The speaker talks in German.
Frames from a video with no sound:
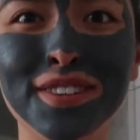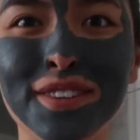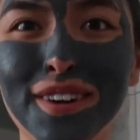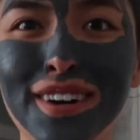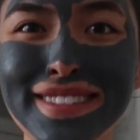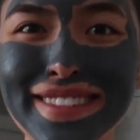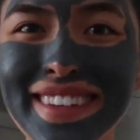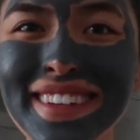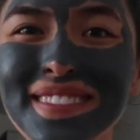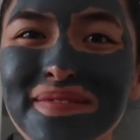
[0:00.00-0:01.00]
oh Gott.
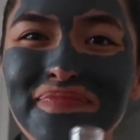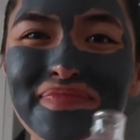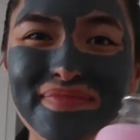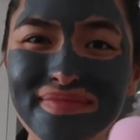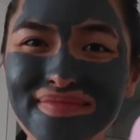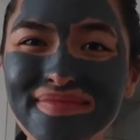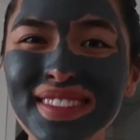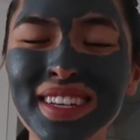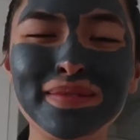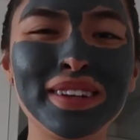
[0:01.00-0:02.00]

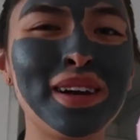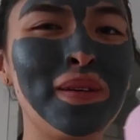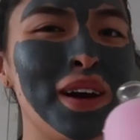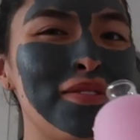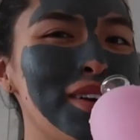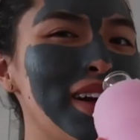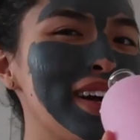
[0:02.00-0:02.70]
Das macht er mir voll